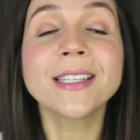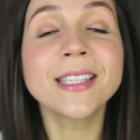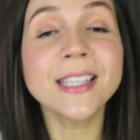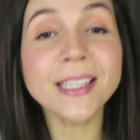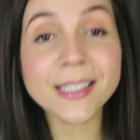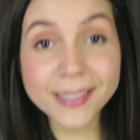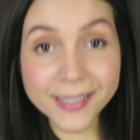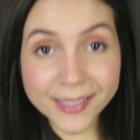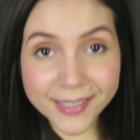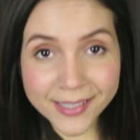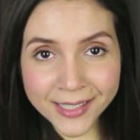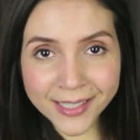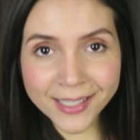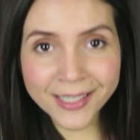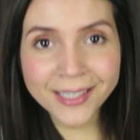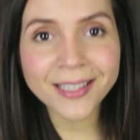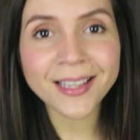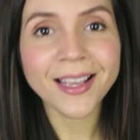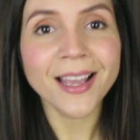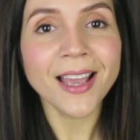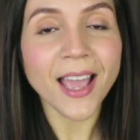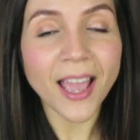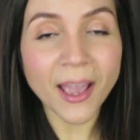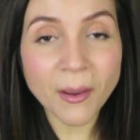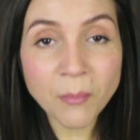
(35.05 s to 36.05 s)
que
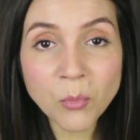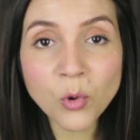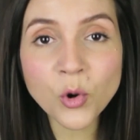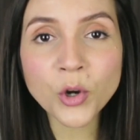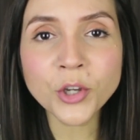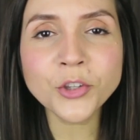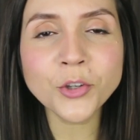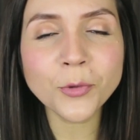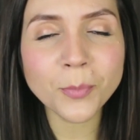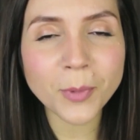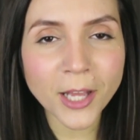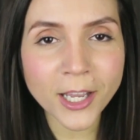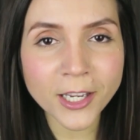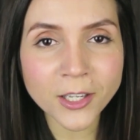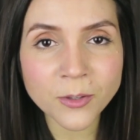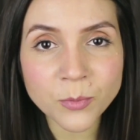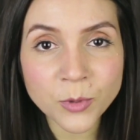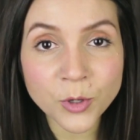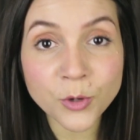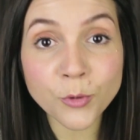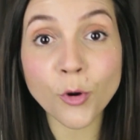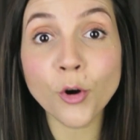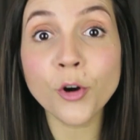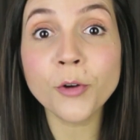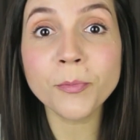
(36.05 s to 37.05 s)
sim, é muito Black
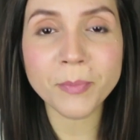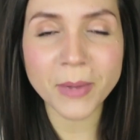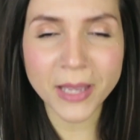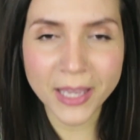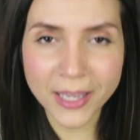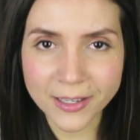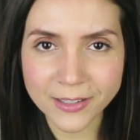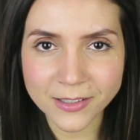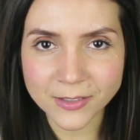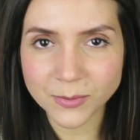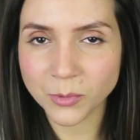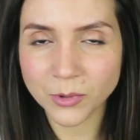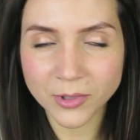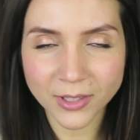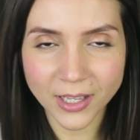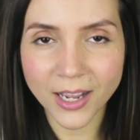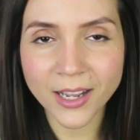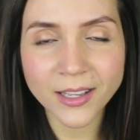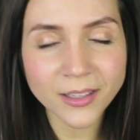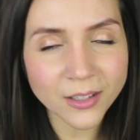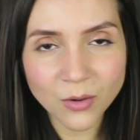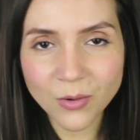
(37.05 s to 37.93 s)
Mirror mesmo, tá?